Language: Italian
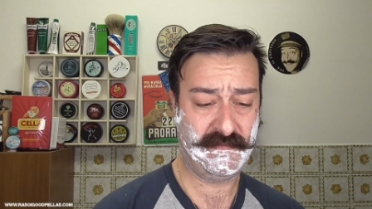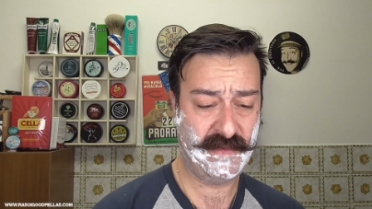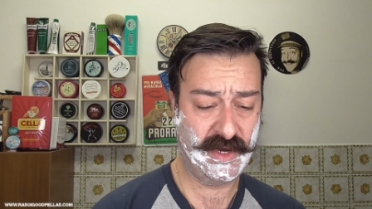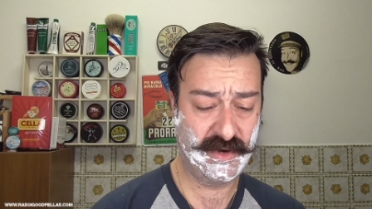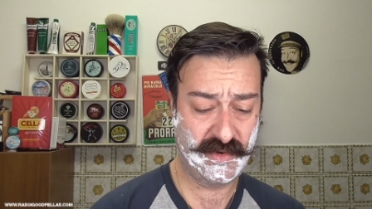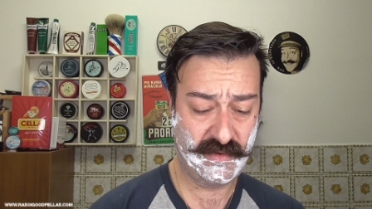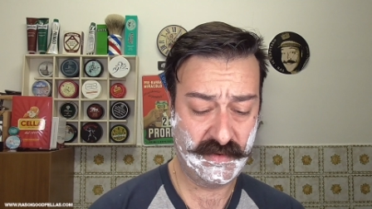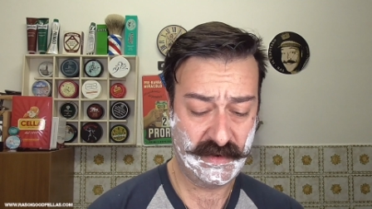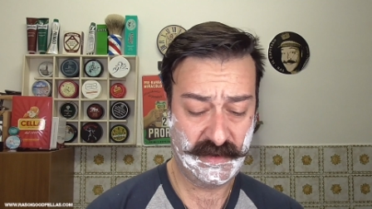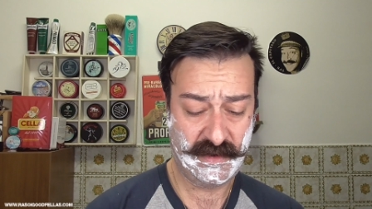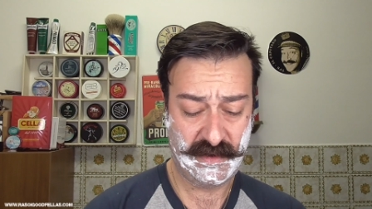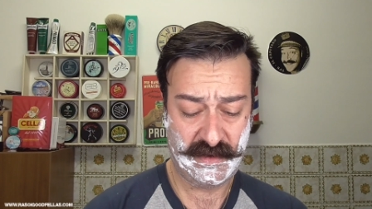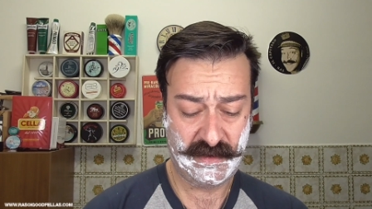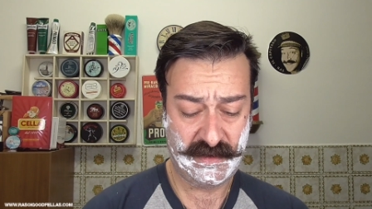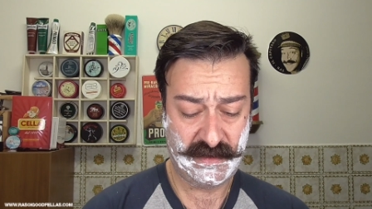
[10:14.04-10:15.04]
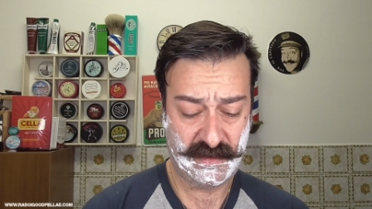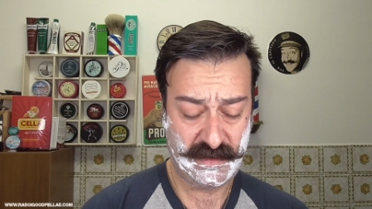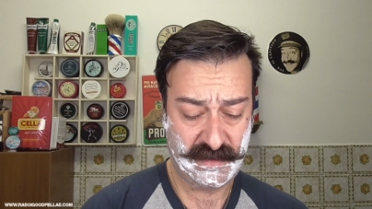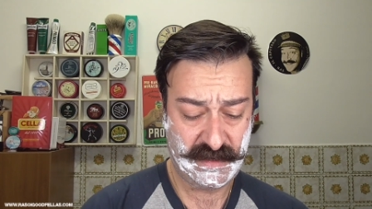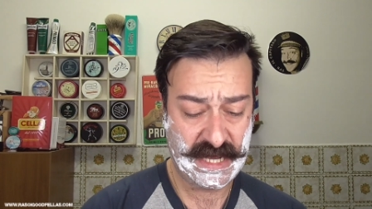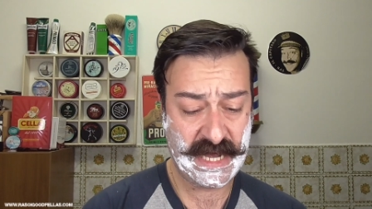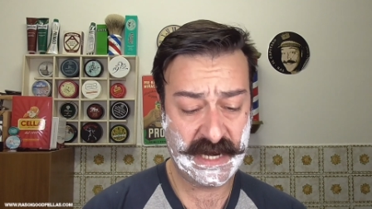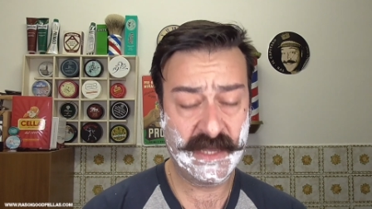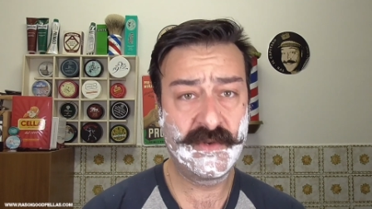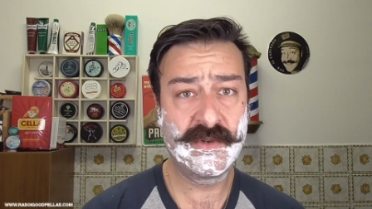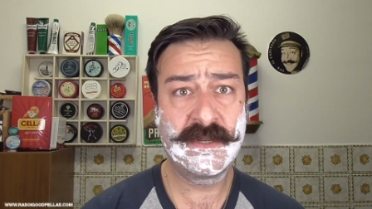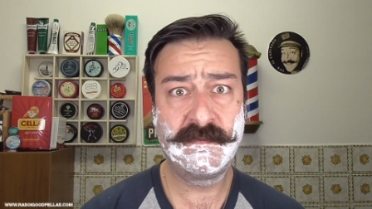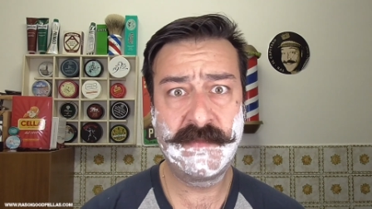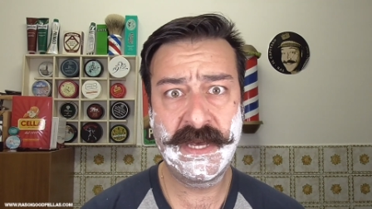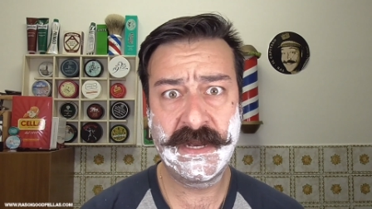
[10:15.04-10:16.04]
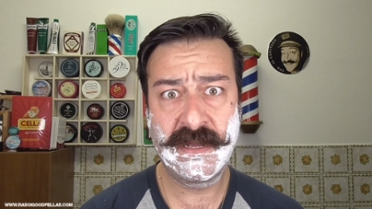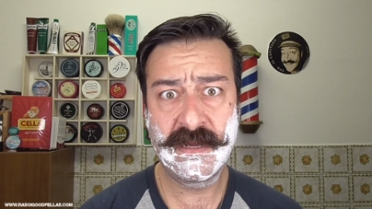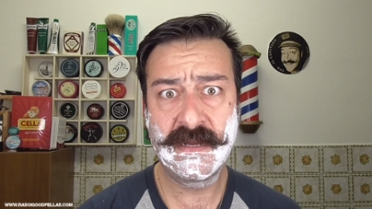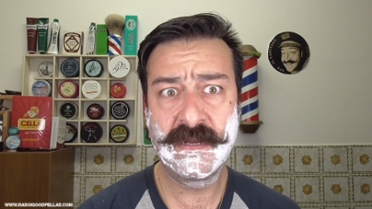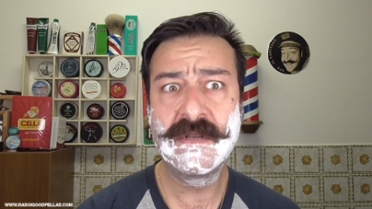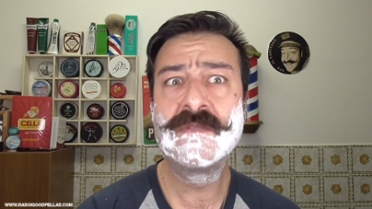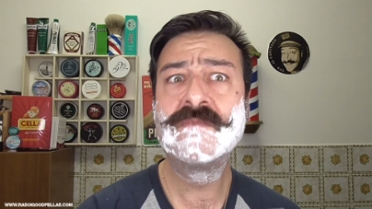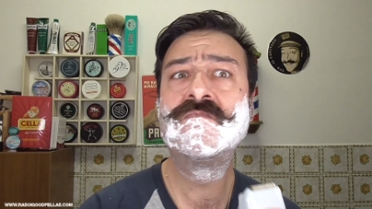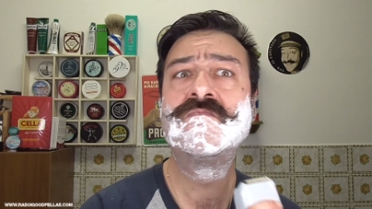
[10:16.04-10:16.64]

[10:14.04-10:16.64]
Oh. Ah, è chiusa bene.